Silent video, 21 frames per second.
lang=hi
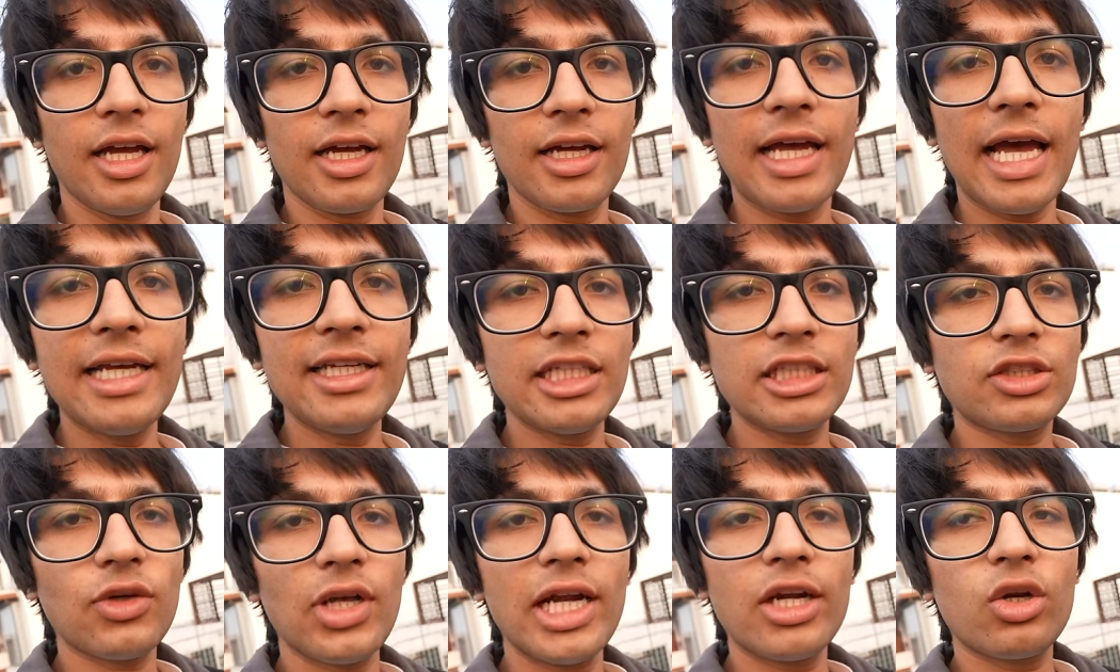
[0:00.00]
गई
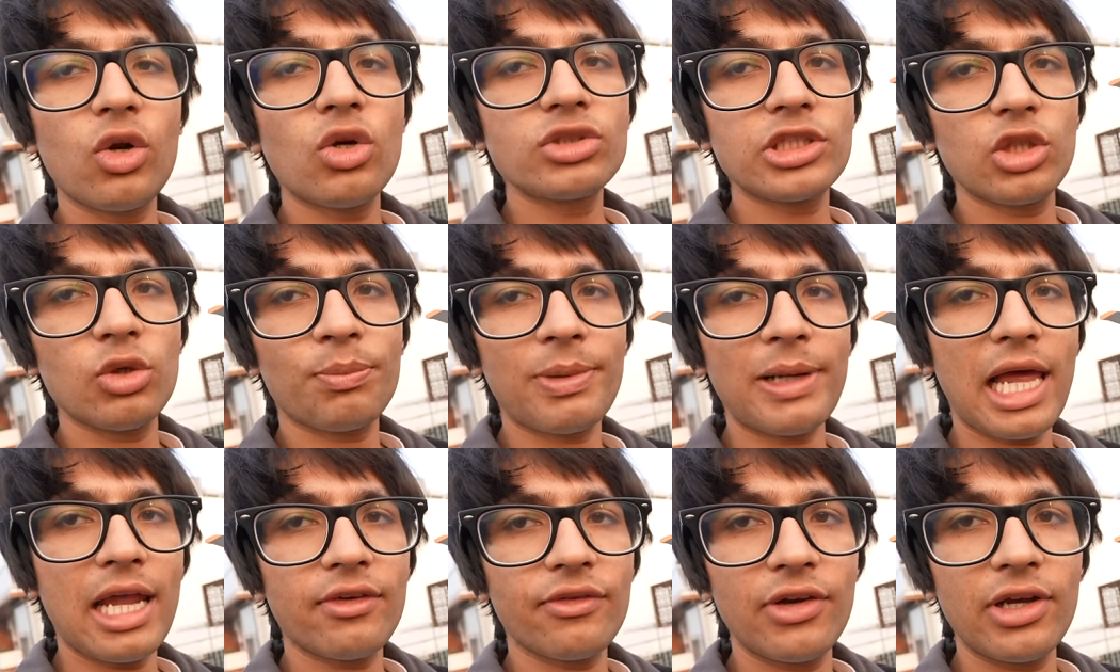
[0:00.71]
इस वाले ड्रोन से तो
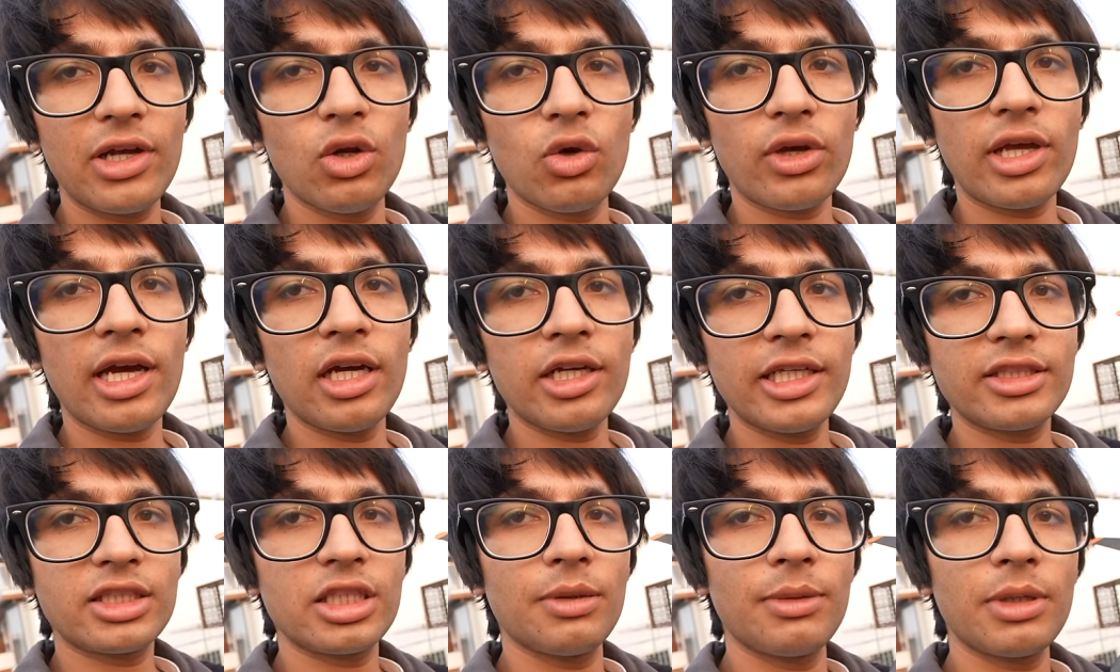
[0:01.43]
प्लान फेल हो गया
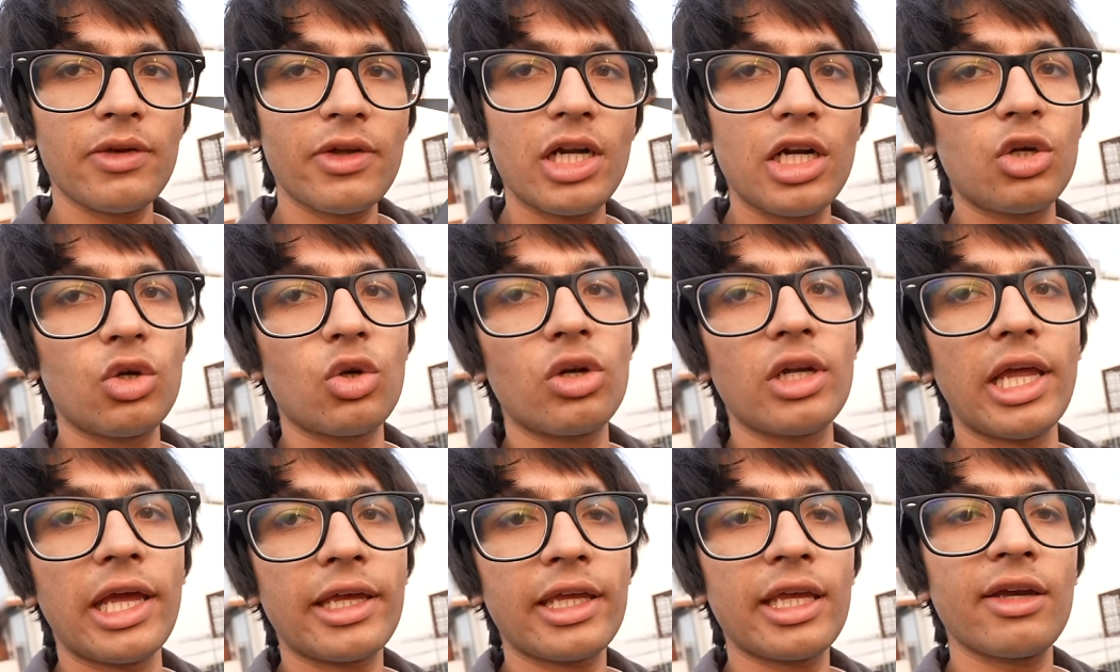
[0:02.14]
इससे बड़े वाला
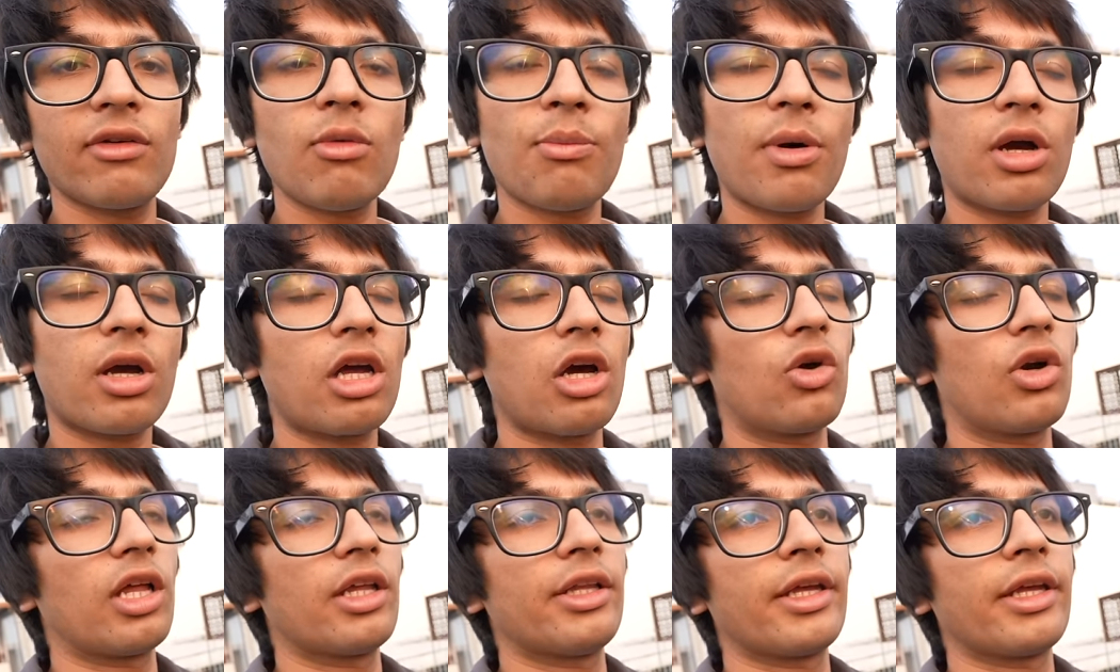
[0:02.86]
ड्रोन लाएंगे वो पक्का उड़ा